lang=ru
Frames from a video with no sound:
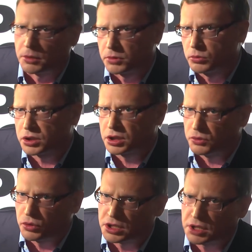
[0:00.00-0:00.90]
Потому что
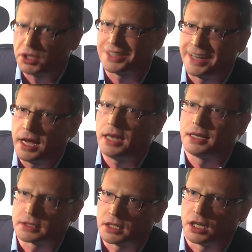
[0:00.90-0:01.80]
сегодня советы
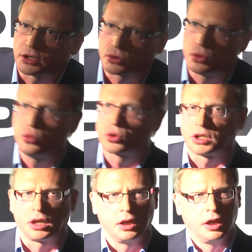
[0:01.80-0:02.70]
реально знают, что
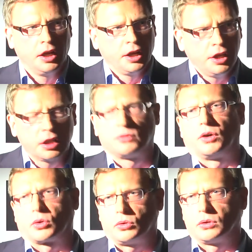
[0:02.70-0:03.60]
нужно их
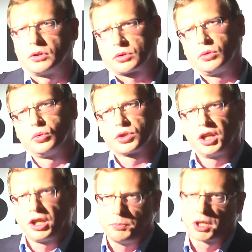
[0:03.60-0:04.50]
двору, что нужно
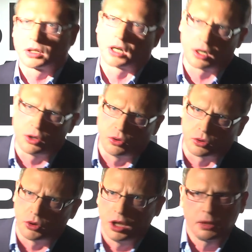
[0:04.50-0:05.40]
их
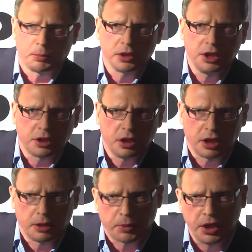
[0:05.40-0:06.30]
микрорайону. Или
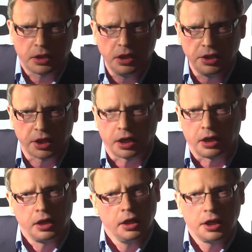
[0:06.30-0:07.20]
дополнительная
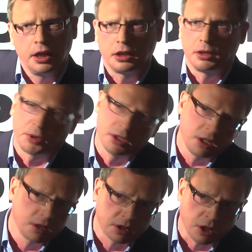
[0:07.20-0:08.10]
поликлиника, или
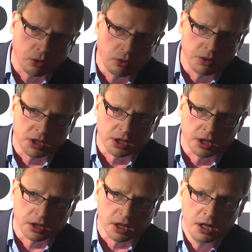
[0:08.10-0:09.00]
дополнительный торговый
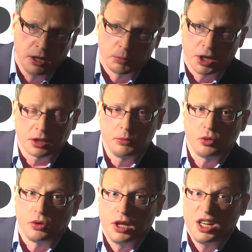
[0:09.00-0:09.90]
центр.
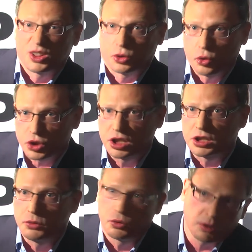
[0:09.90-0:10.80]
Поэтому то, что
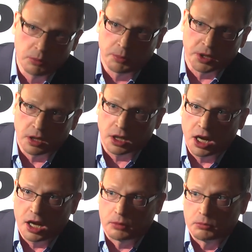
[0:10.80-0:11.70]
сегодня мы
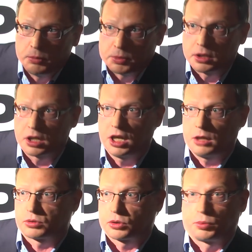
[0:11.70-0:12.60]
предлагаем, мы
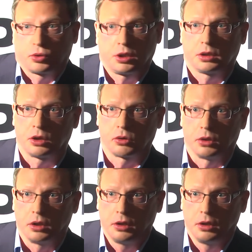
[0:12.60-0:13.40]
предлагаем, что просит народ.